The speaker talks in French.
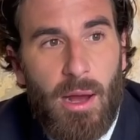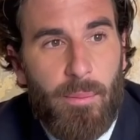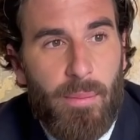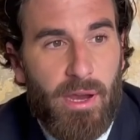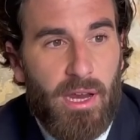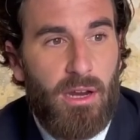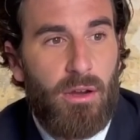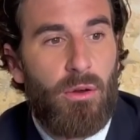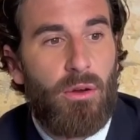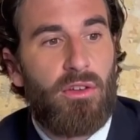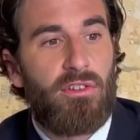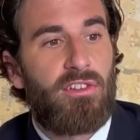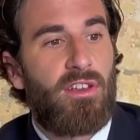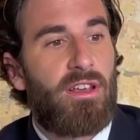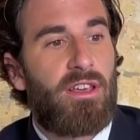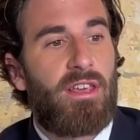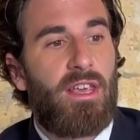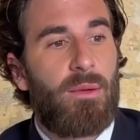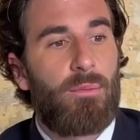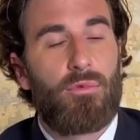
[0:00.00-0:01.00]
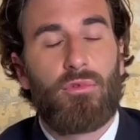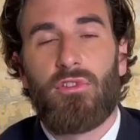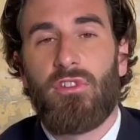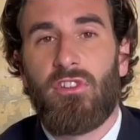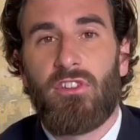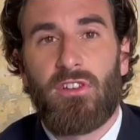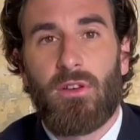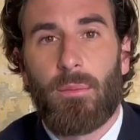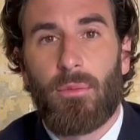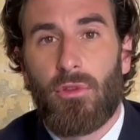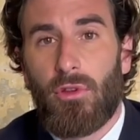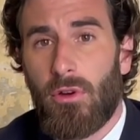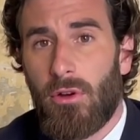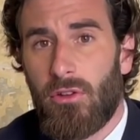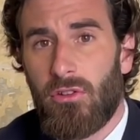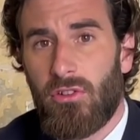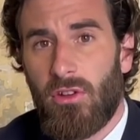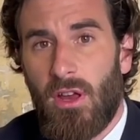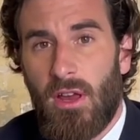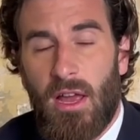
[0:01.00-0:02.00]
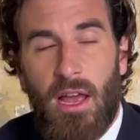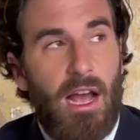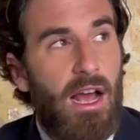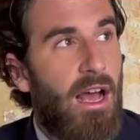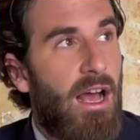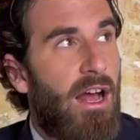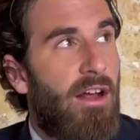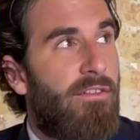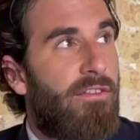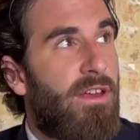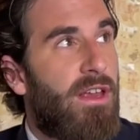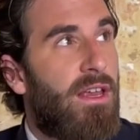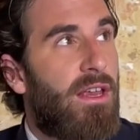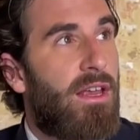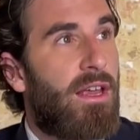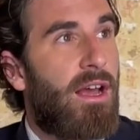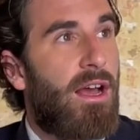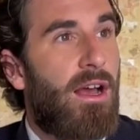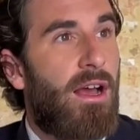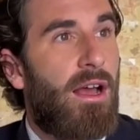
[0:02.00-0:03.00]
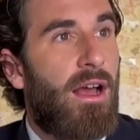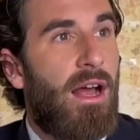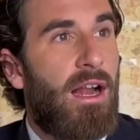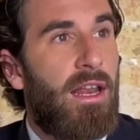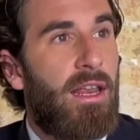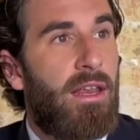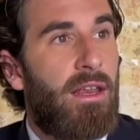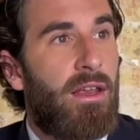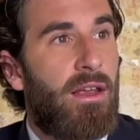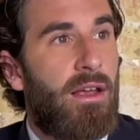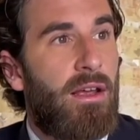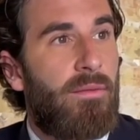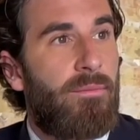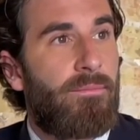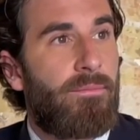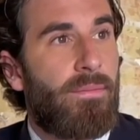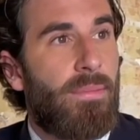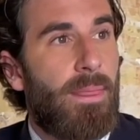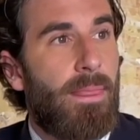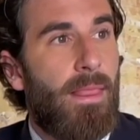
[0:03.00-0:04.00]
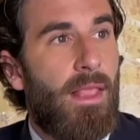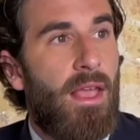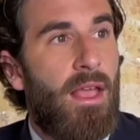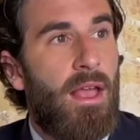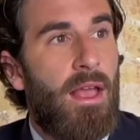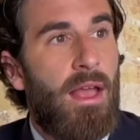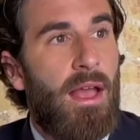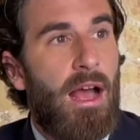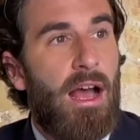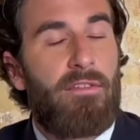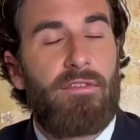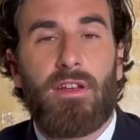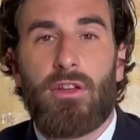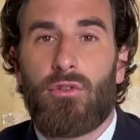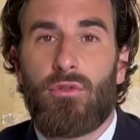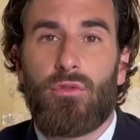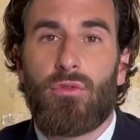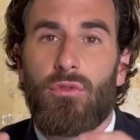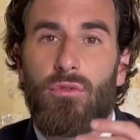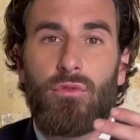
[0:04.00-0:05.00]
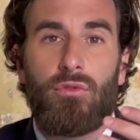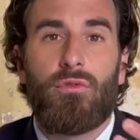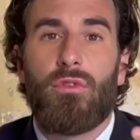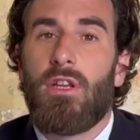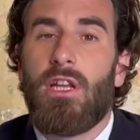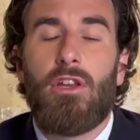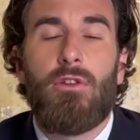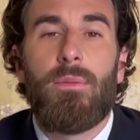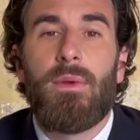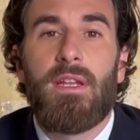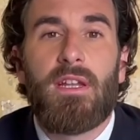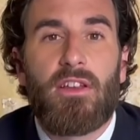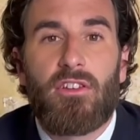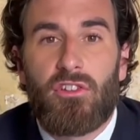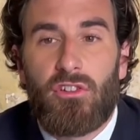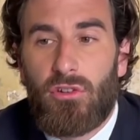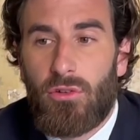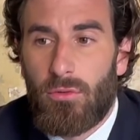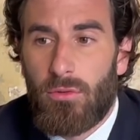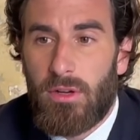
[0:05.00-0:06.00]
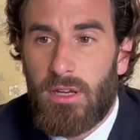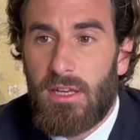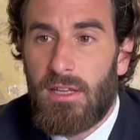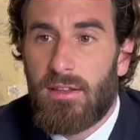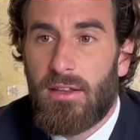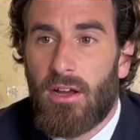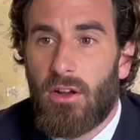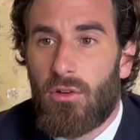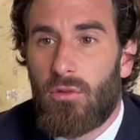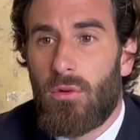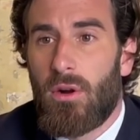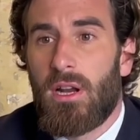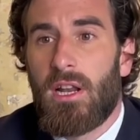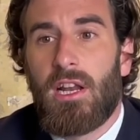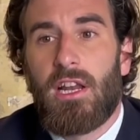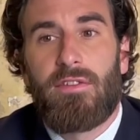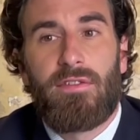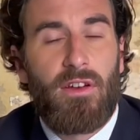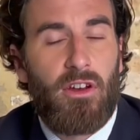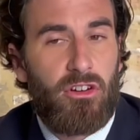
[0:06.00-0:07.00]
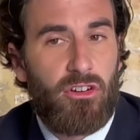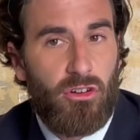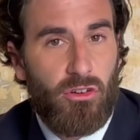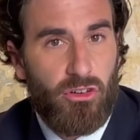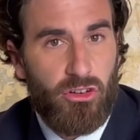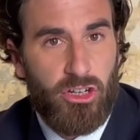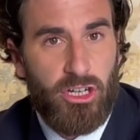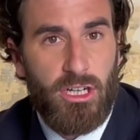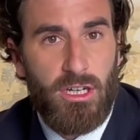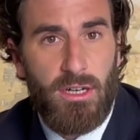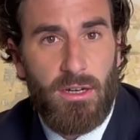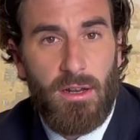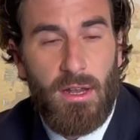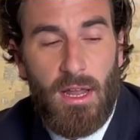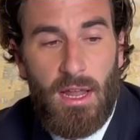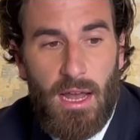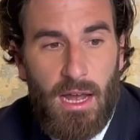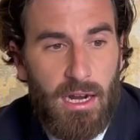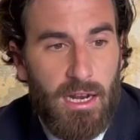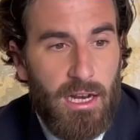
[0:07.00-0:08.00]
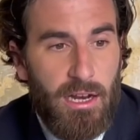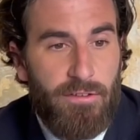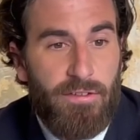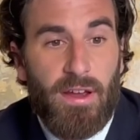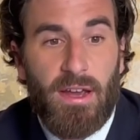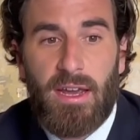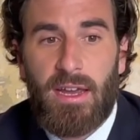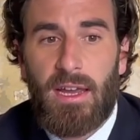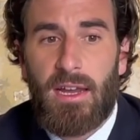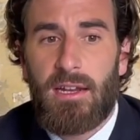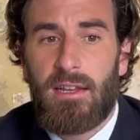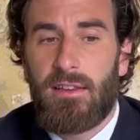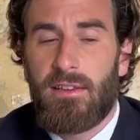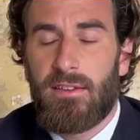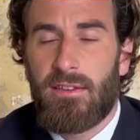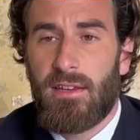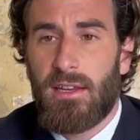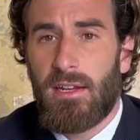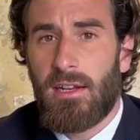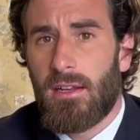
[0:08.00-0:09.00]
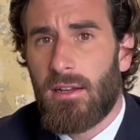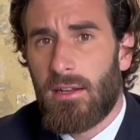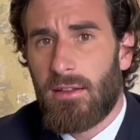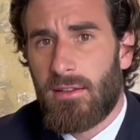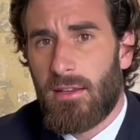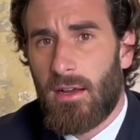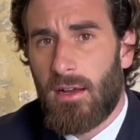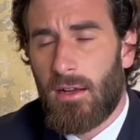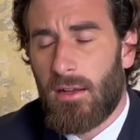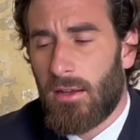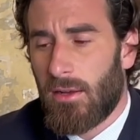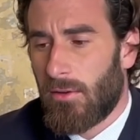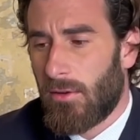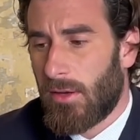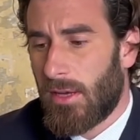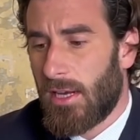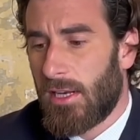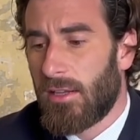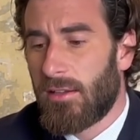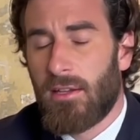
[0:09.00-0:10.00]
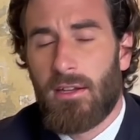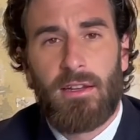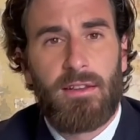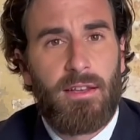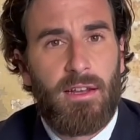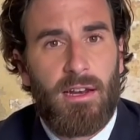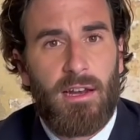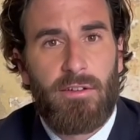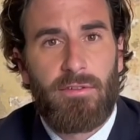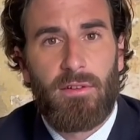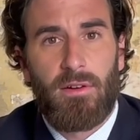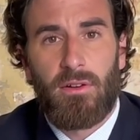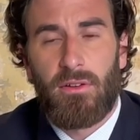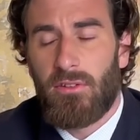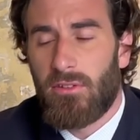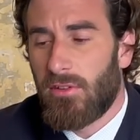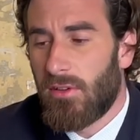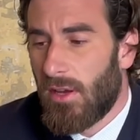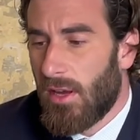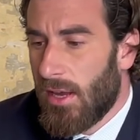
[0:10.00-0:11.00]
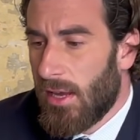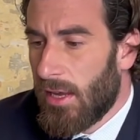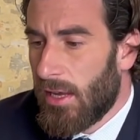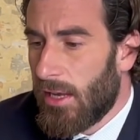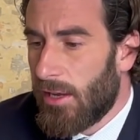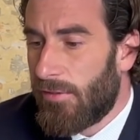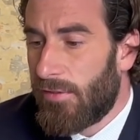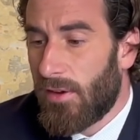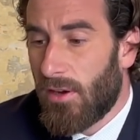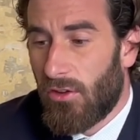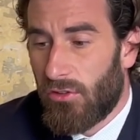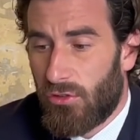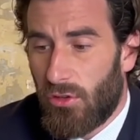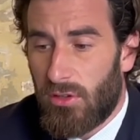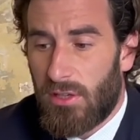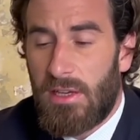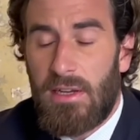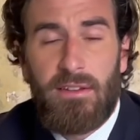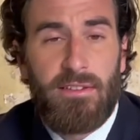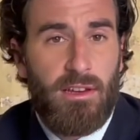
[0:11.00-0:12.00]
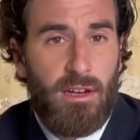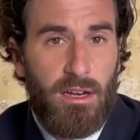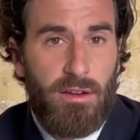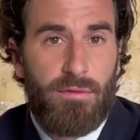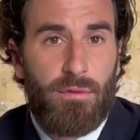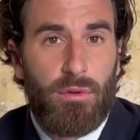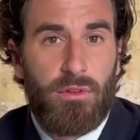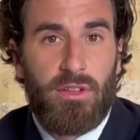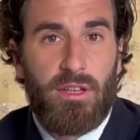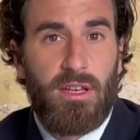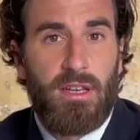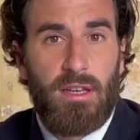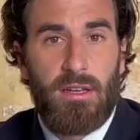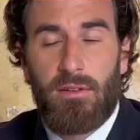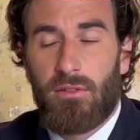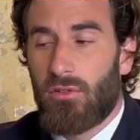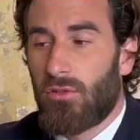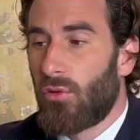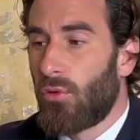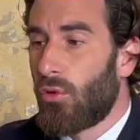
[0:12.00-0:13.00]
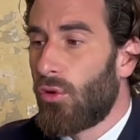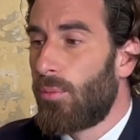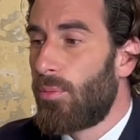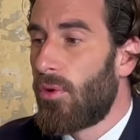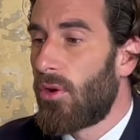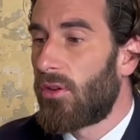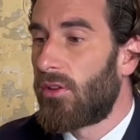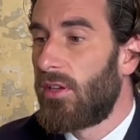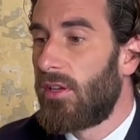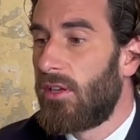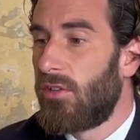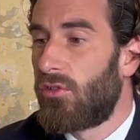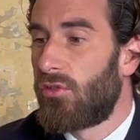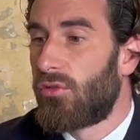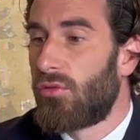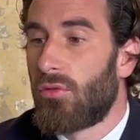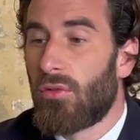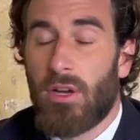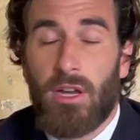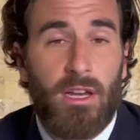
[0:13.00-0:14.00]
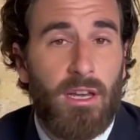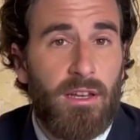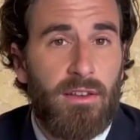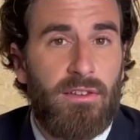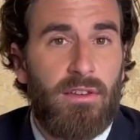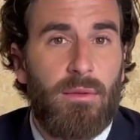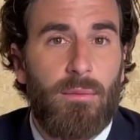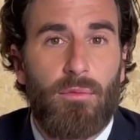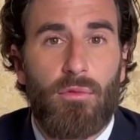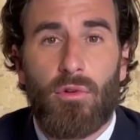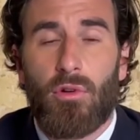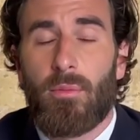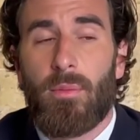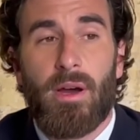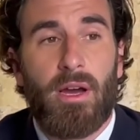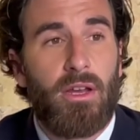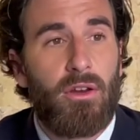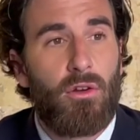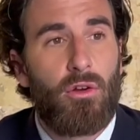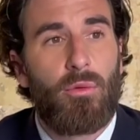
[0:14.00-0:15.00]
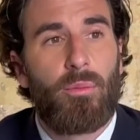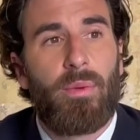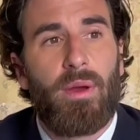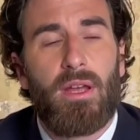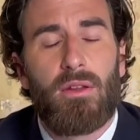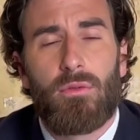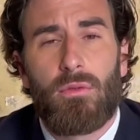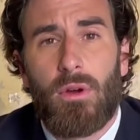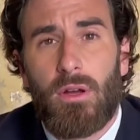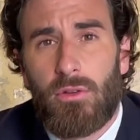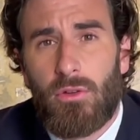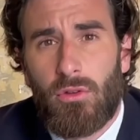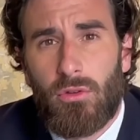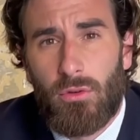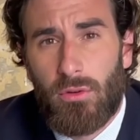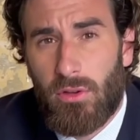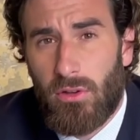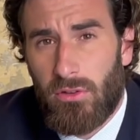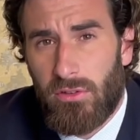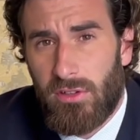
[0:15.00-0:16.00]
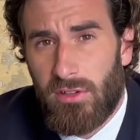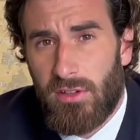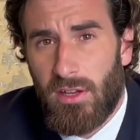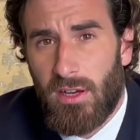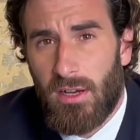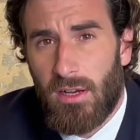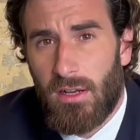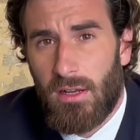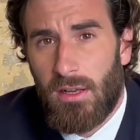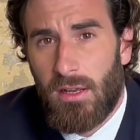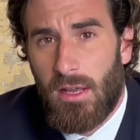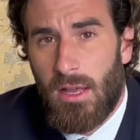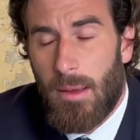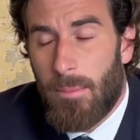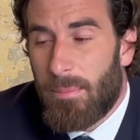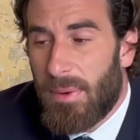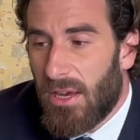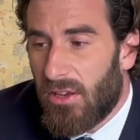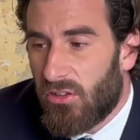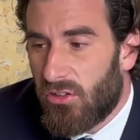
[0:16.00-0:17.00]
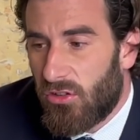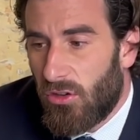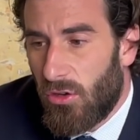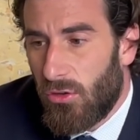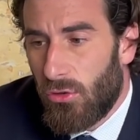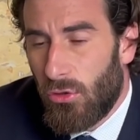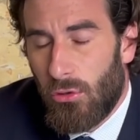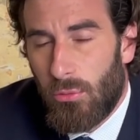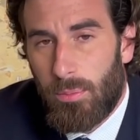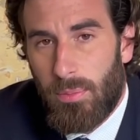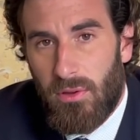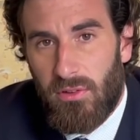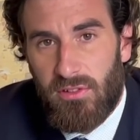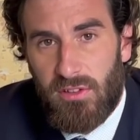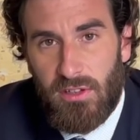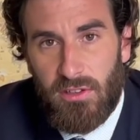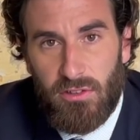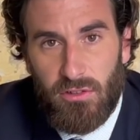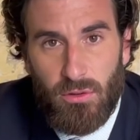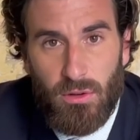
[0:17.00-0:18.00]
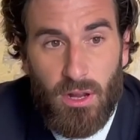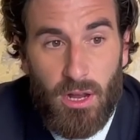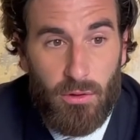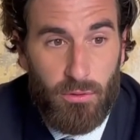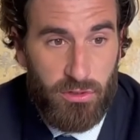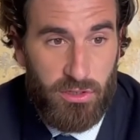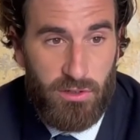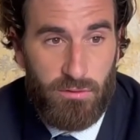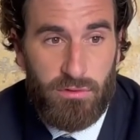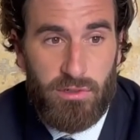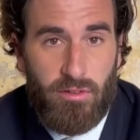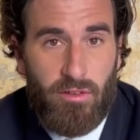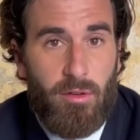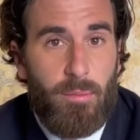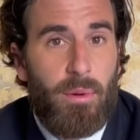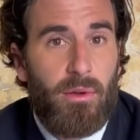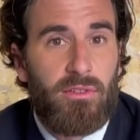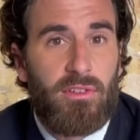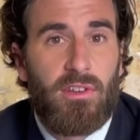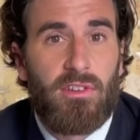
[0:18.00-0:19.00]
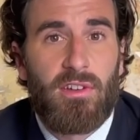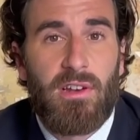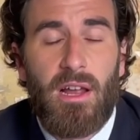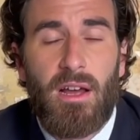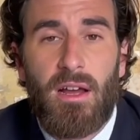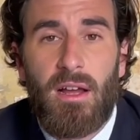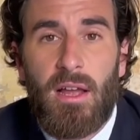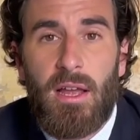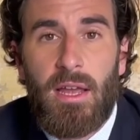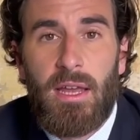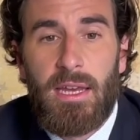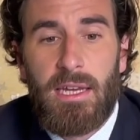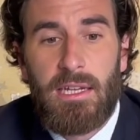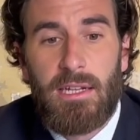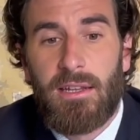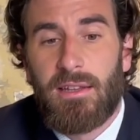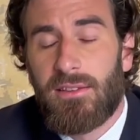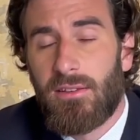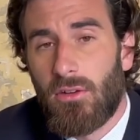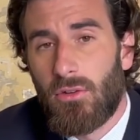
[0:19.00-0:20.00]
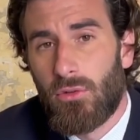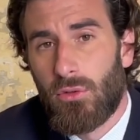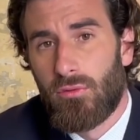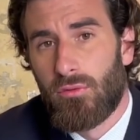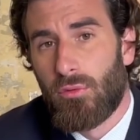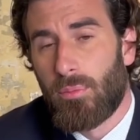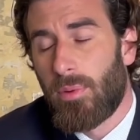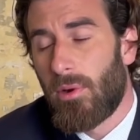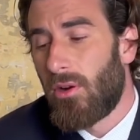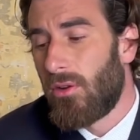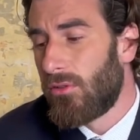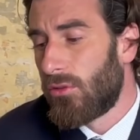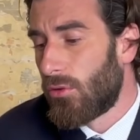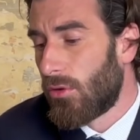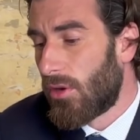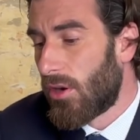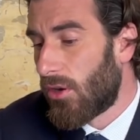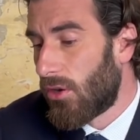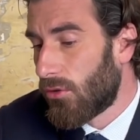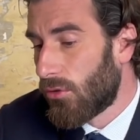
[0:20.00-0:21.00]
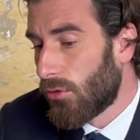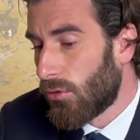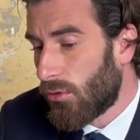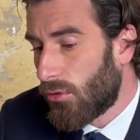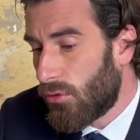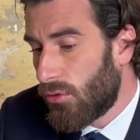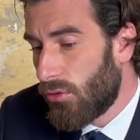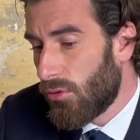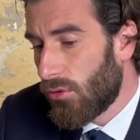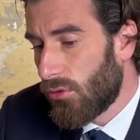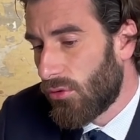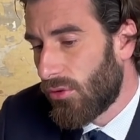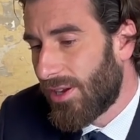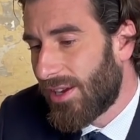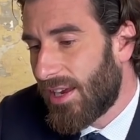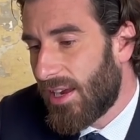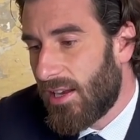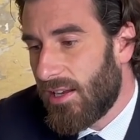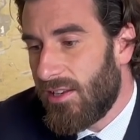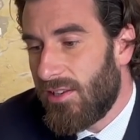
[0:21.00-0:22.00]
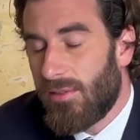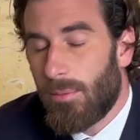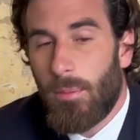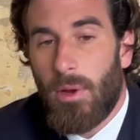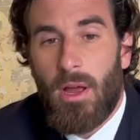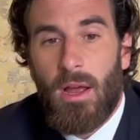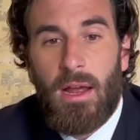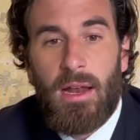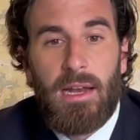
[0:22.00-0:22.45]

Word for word: après leur cinquième ou sixième dose, avaient, eu une illumination qui d'un coup allait les faire changer, allait les faire réaliser euh, quel était l'état de la France, et faire en sorte qu'ils allaient voter, se reporter sur Éric Zemmour, Marine Le Pen ou un autre candidat personne ne pensait cela. Ou si vous avez pensé cela, il est temps de vous prendre de grandes cures de réalisme.